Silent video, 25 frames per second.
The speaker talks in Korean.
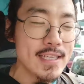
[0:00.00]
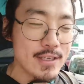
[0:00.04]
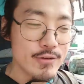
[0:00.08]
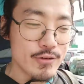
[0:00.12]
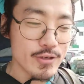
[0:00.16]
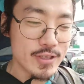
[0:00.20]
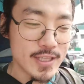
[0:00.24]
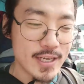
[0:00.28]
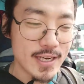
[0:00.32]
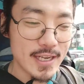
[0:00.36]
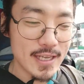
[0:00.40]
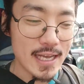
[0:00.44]

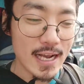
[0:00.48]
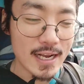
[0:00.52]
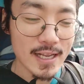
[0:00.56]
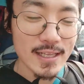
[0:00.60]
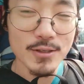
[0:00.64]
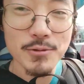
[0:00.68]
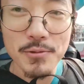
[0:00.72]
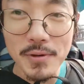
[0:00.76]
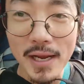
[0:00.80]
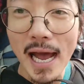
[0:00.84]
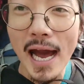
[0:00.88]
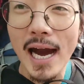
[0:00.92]
우리나라에 약간
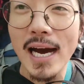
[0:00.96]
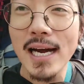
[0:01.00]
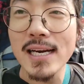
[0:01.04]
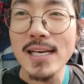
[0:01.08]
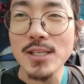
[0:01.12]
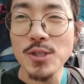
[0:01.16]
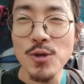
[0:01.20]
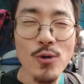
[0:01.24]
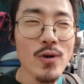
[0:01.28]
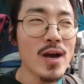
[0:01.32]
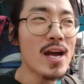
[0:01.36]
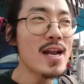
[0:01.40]
좀 가을
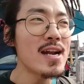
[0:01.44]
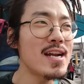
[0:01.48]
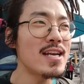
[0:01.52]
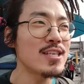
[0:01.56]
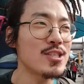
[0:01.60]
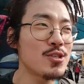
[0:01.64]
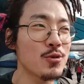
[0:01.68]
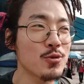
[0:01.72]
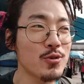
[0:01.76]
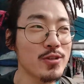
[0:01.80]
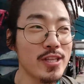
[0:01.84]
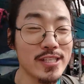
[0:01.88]
초가을
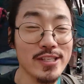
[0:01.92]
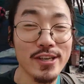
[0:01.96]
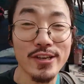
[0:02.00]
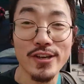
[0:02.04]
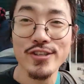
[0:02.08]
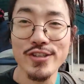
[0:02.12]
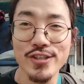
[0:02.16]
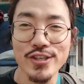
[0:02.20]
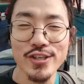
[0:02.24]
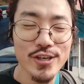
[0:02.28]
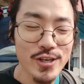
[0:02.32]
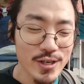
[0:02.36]
날씨 정도
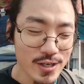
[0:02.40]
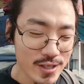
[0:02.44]
됐었거든요.